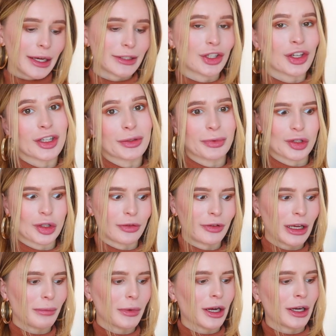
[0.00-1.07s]
И сейчас пришло
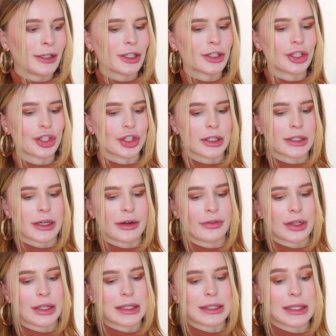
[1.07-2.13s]
время, конечно же,
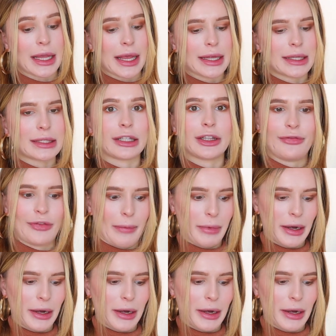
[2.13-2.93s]
сравнить эти две